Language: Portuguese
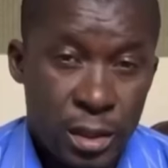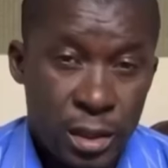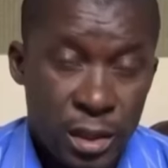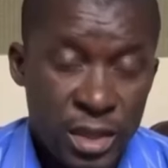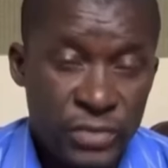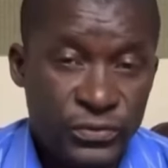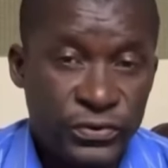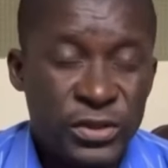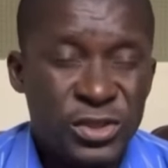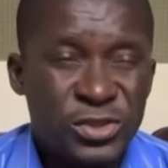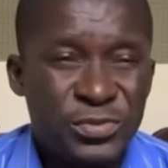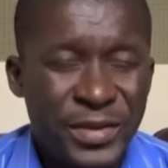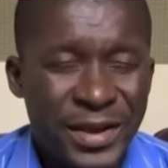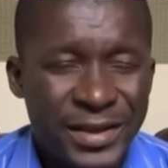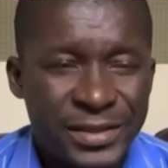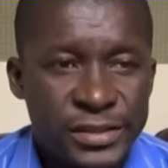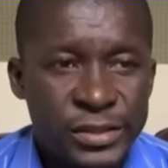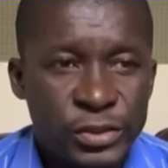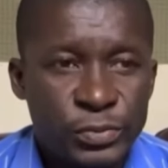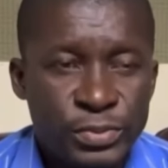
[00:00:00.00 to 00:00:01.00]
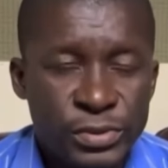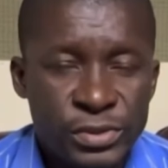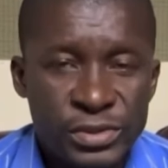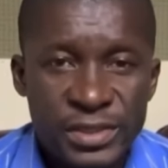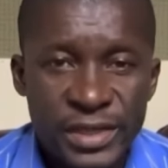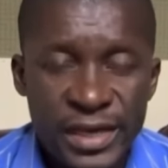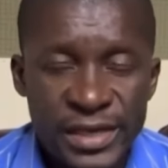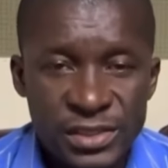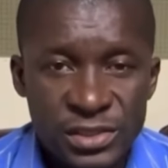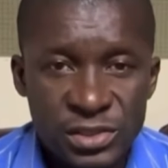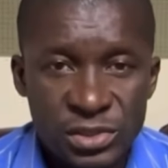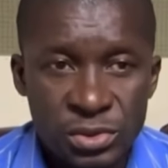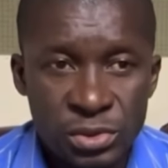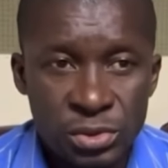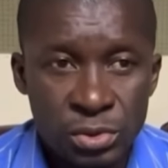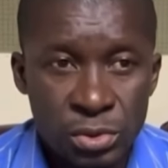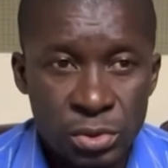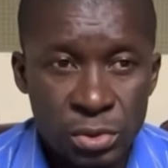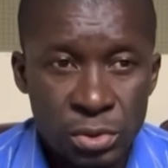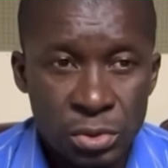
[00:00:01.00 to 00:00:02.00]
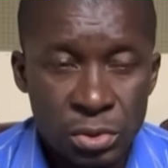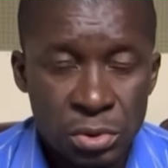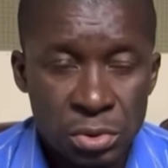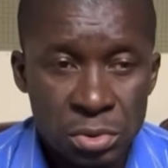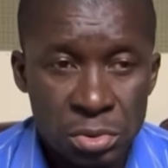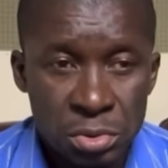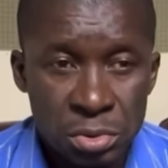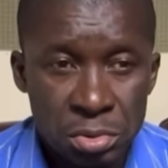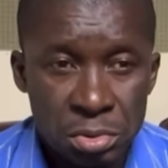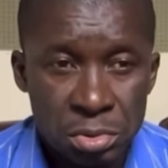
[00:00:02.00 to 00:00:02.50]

Infelizmente, o processo